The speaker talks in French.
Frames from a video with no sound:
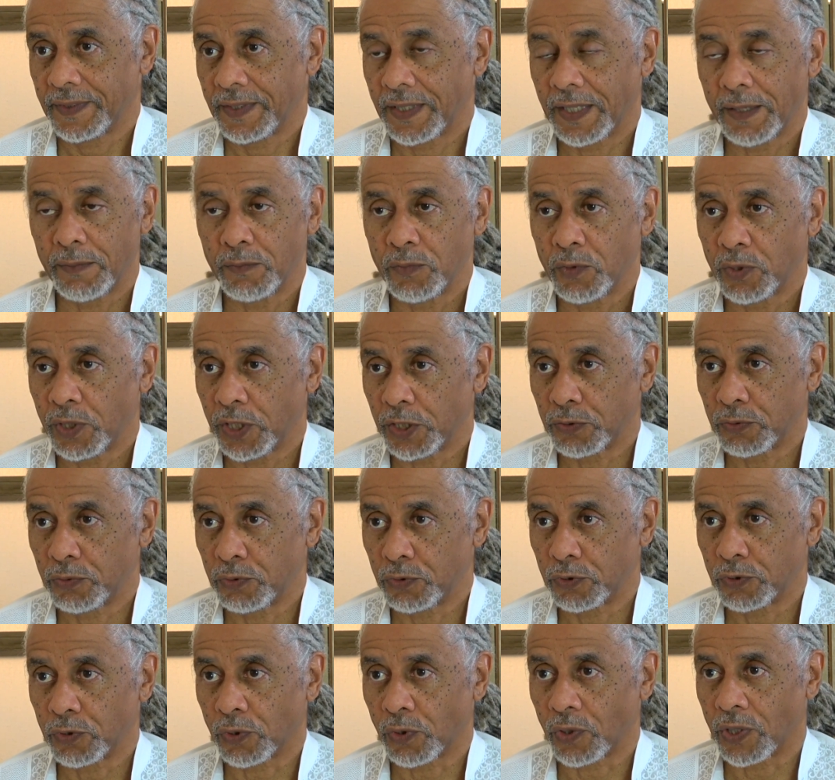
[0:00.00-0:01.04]
L'amour est
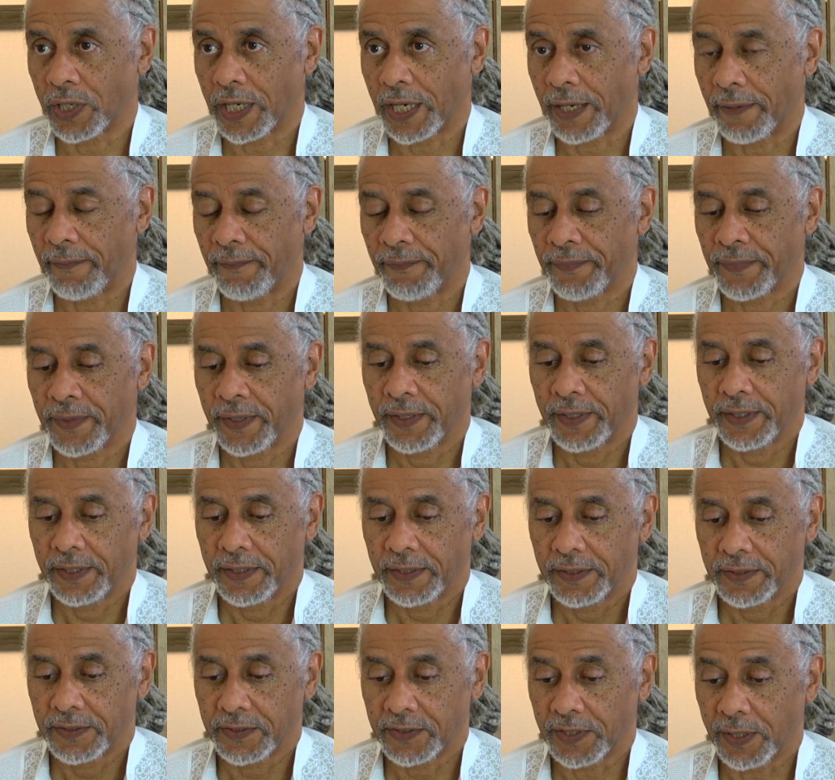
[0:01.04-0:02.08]
toujours là.
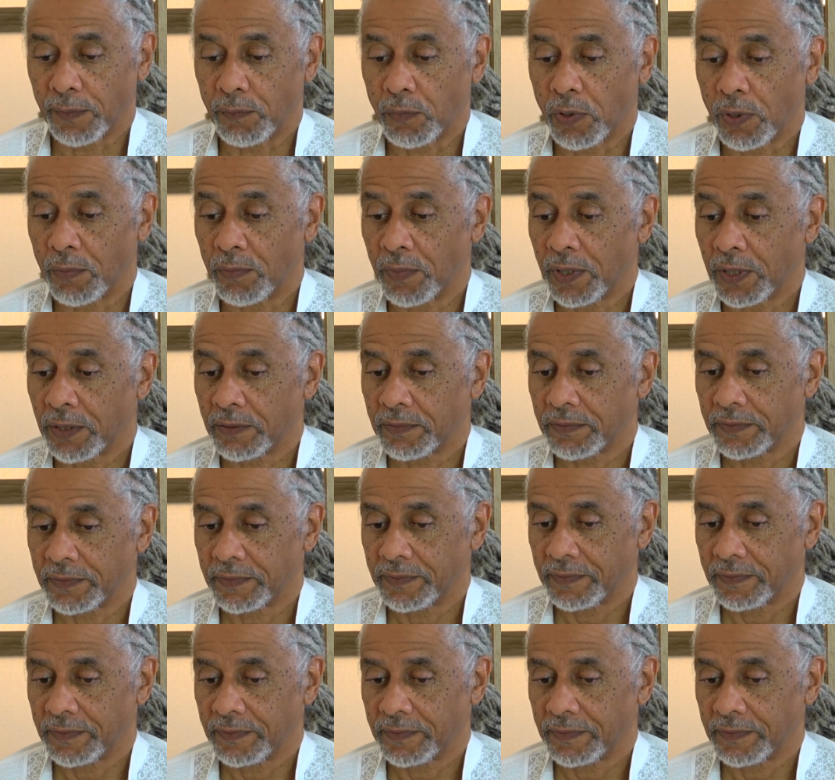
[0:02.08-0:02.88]
Simplement,